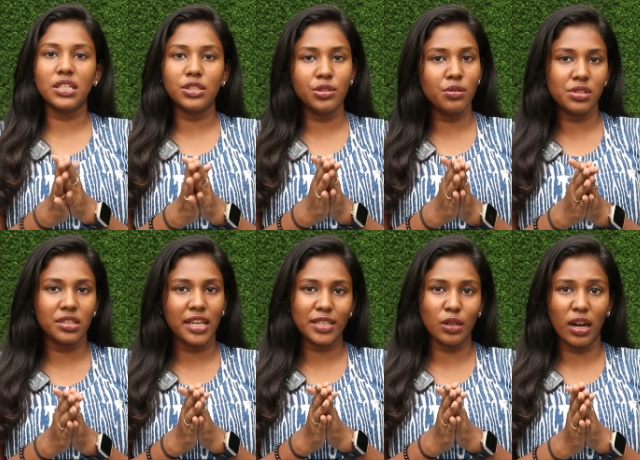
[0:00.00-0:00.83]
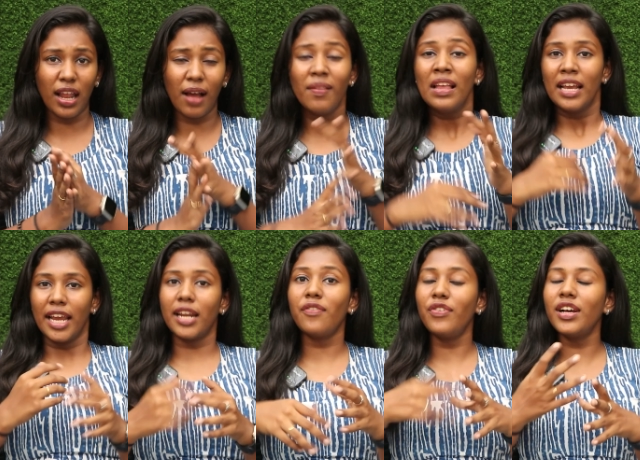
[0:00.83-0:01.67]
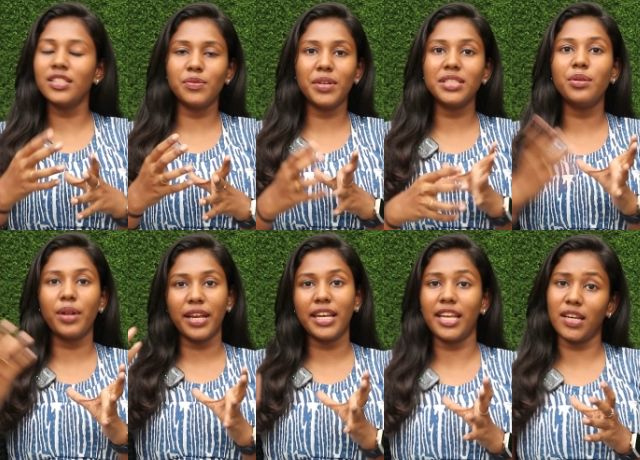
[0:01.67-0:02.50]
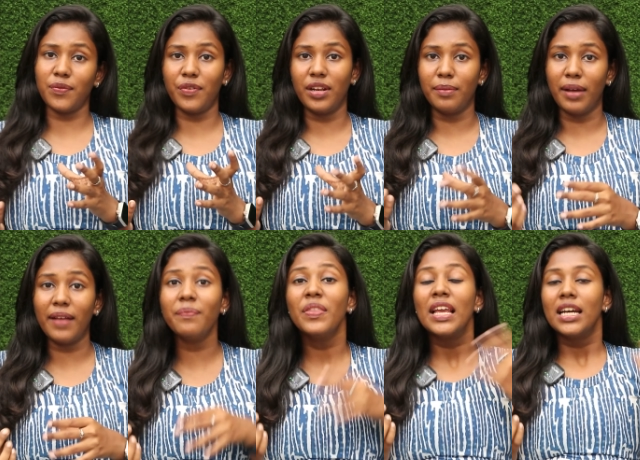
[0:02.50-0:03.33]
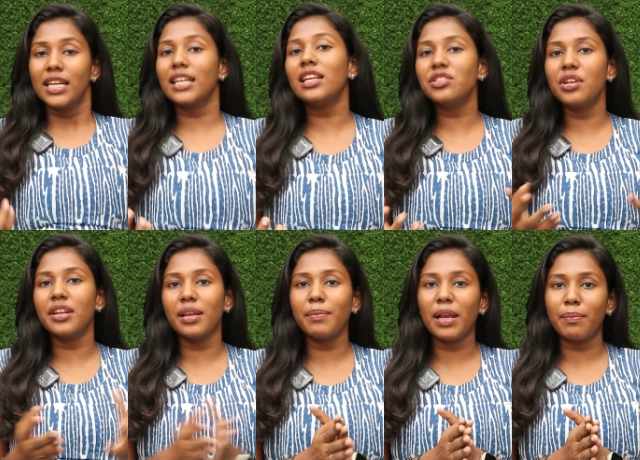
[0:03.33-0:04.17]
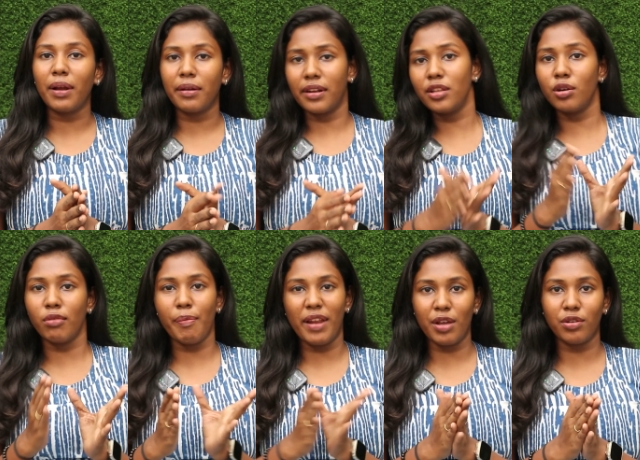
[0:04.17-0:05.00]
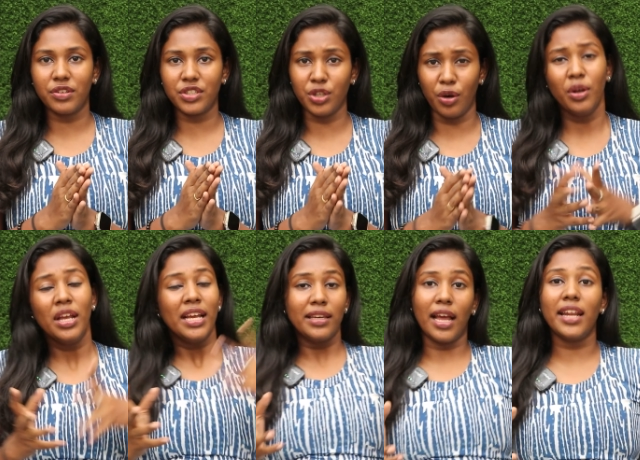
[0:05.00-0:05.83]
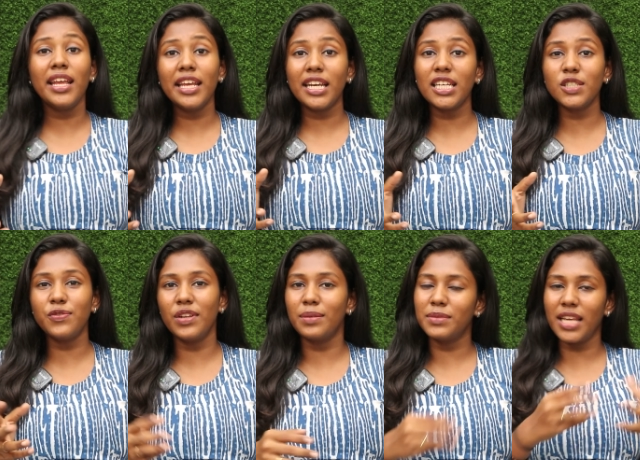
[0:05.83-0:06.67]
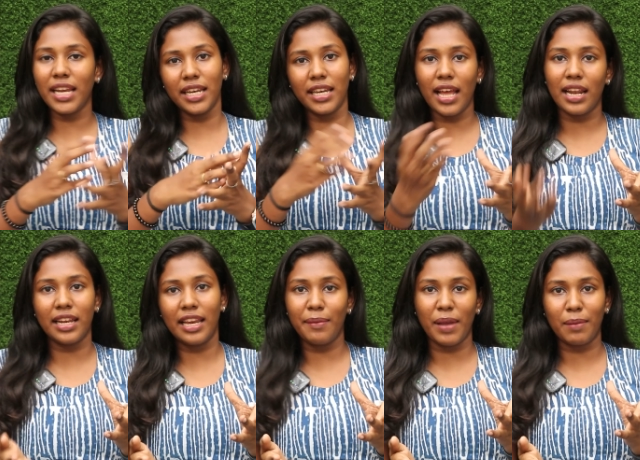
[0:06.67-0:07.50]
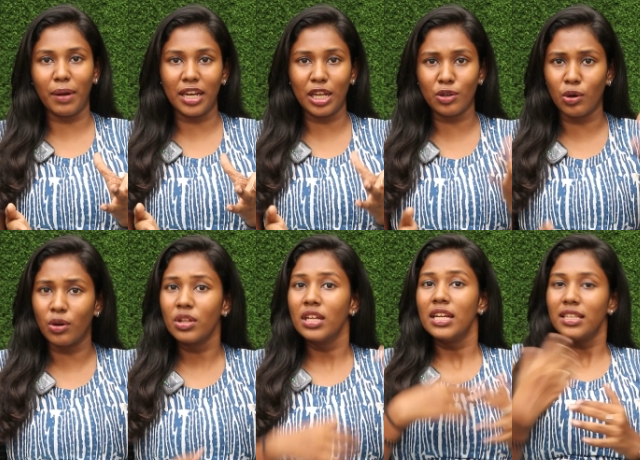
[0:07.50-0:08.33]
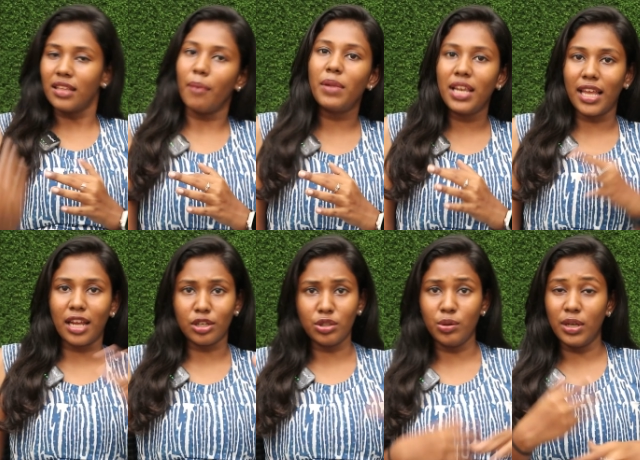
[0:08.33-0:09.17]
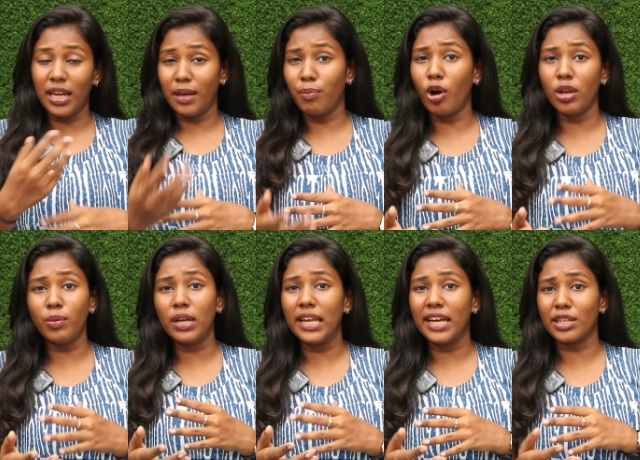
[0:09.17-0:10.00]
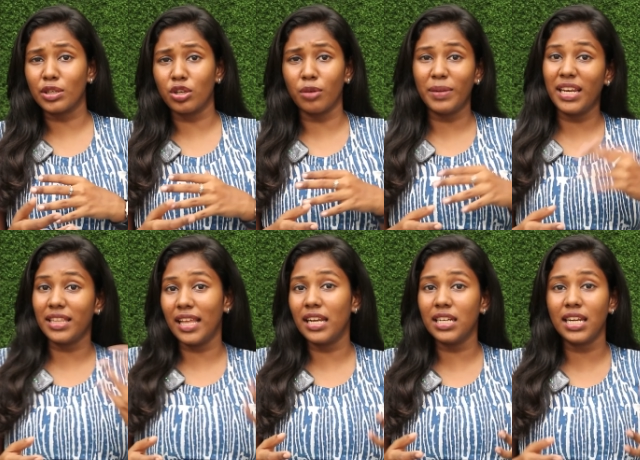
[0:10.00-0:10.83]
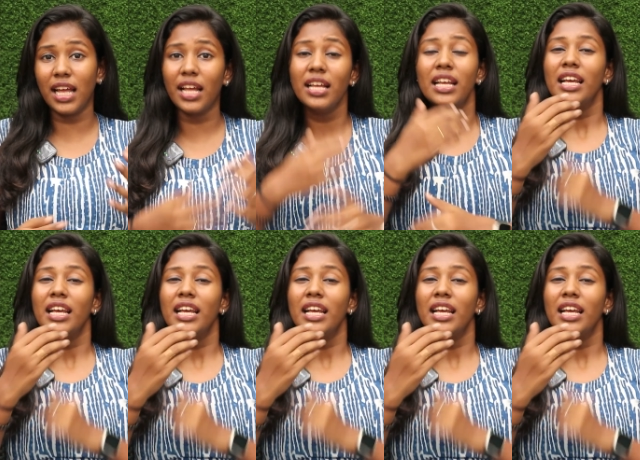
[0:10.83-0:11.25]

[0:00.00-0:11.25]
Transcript: ஒரு நியூஸ்னே சொல்லலாம் ஏன்னா ஃபர்ஸ்ட் ஃபர்ஸ்ட் ஒரு இந்தியன் பிலிம் இங்கிலீஷ்ல ரீமேக் பண்றது ரொம்ப பெரிய ஒரு விஷயம் நிறைய இங்கிலீஷ் பிலிம்ஸே இந்தியாவில ரீமேக் பண்ணியிருக்கோம் தமிழ்லயா இருக்கட்டும் இல்ல பாலிவுட்லயா இருக்கட்டும் அப்படி இல்லை தெலுங்குல